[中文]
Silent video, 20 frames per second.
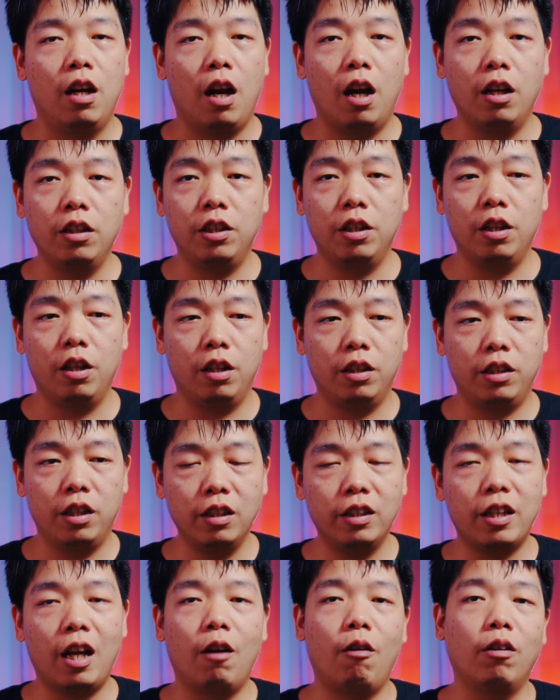而且
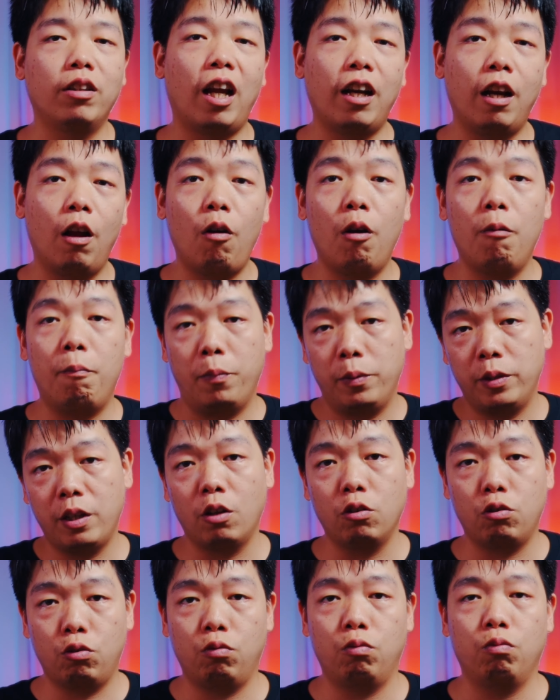线下的话大家会比
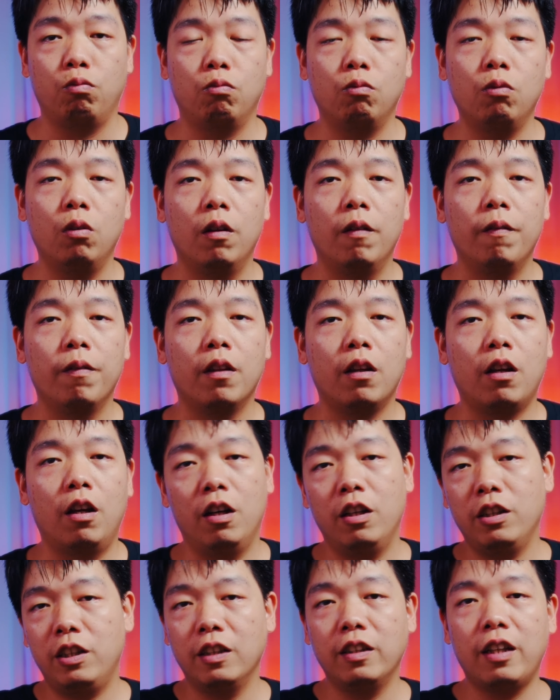较熟。可
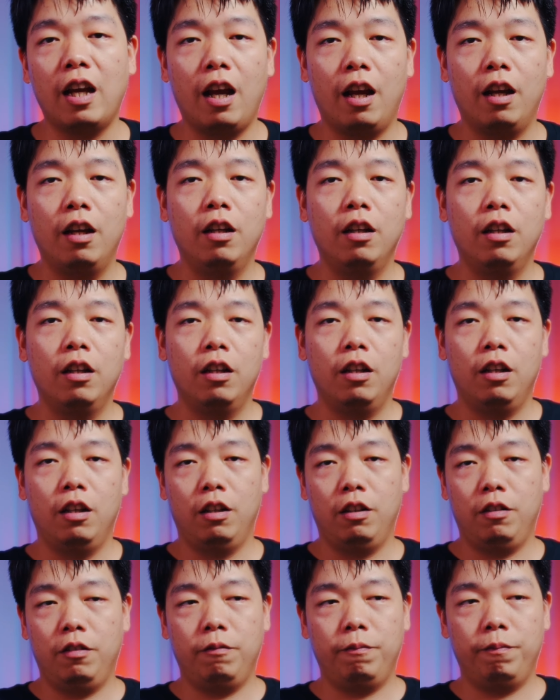能现在，
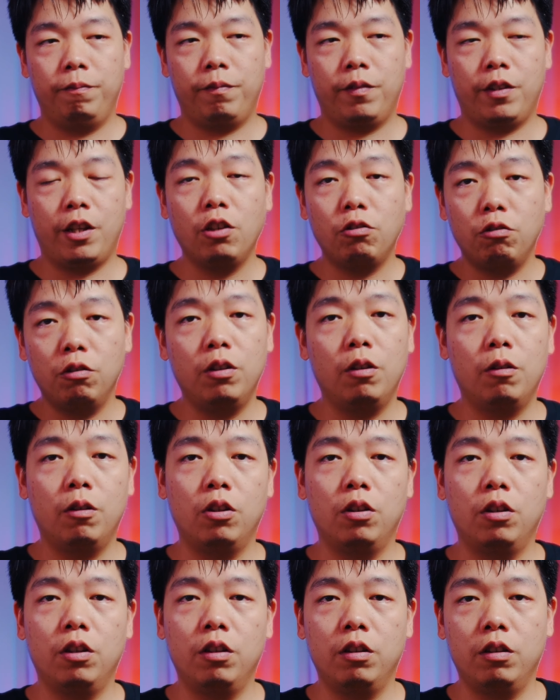也许
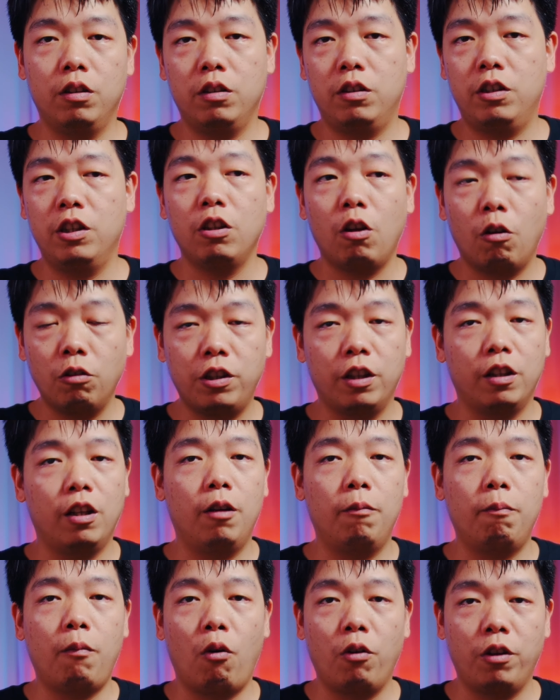镜头前
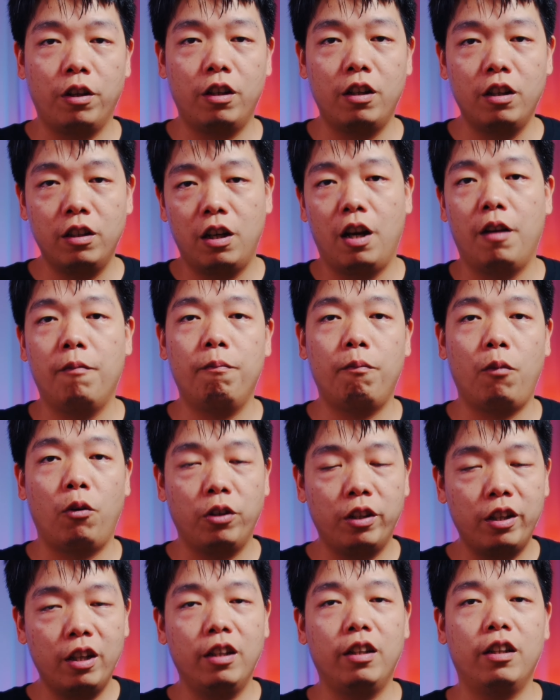的某一个人、某
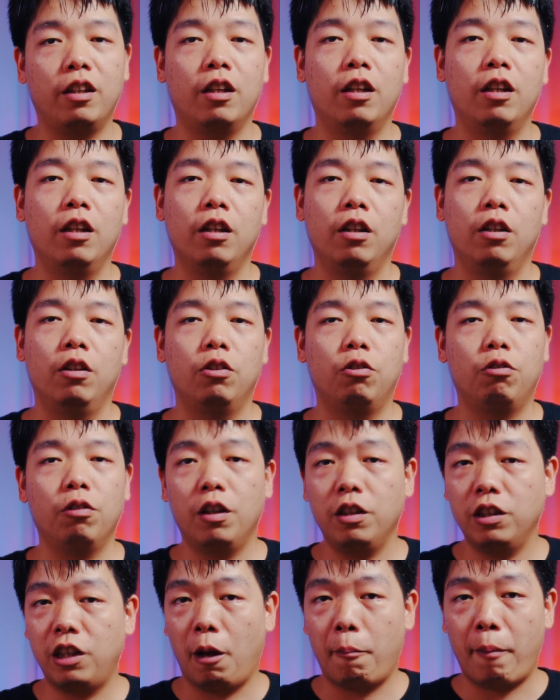一个你，觉
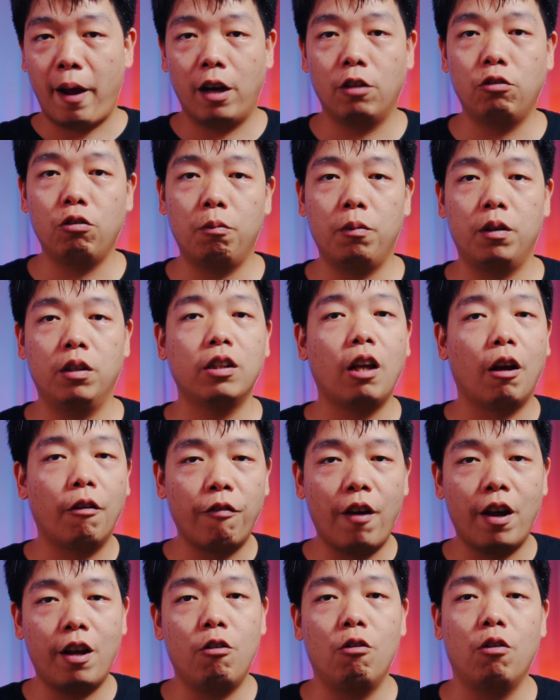得你想拍的作品，你想
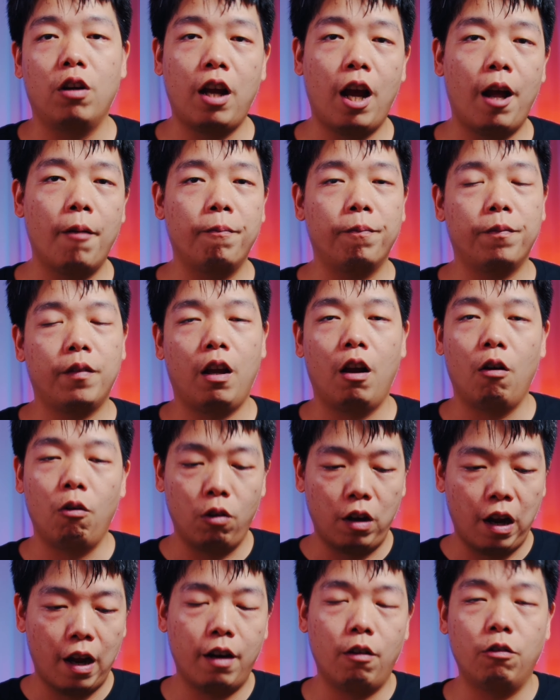发给我看，好，
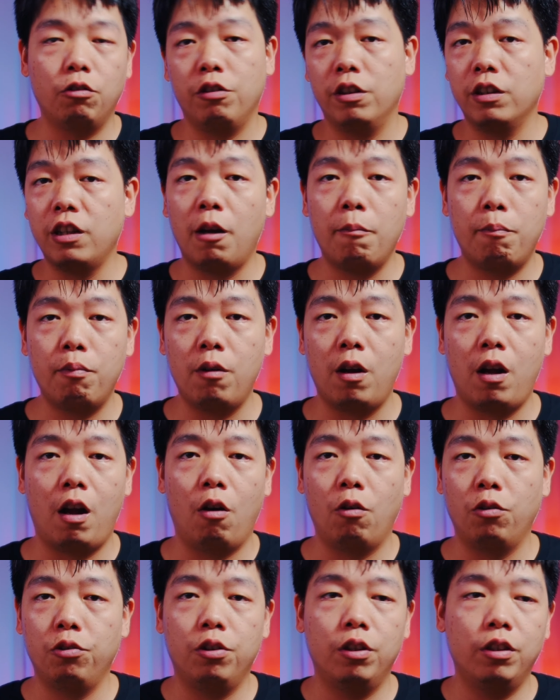我看了，我觉得这样不
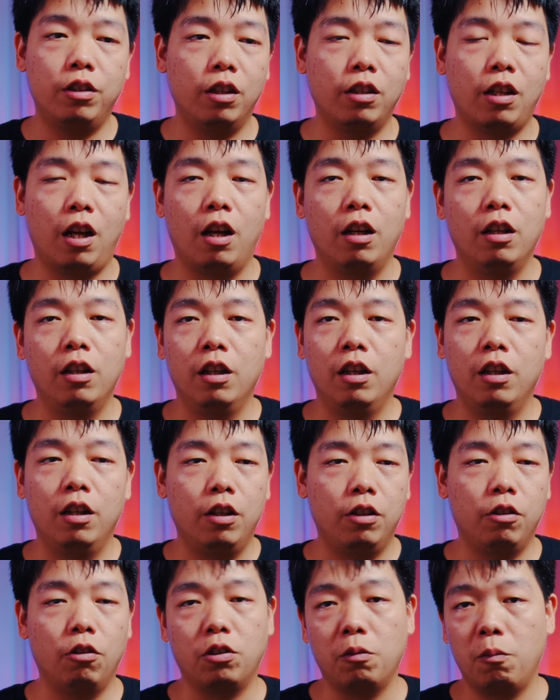好，我觉得这张
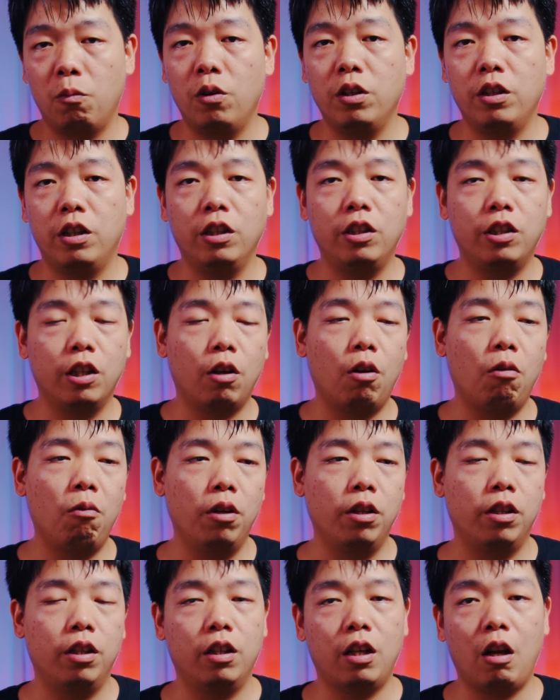有什么问题、结构
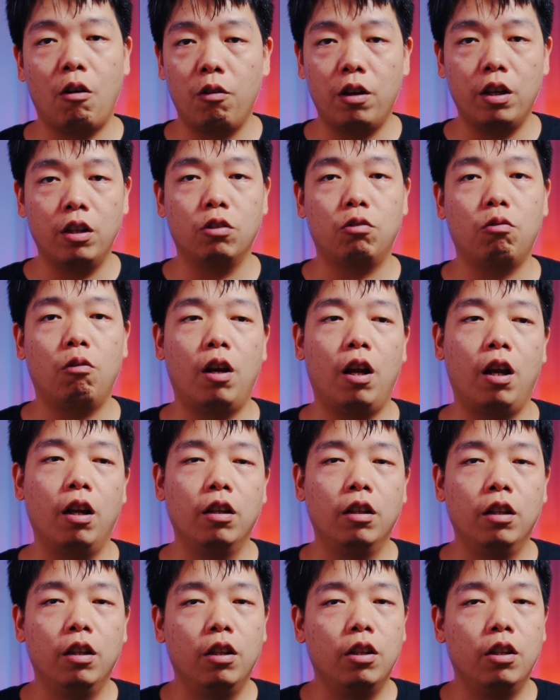问题，那我跟你说了。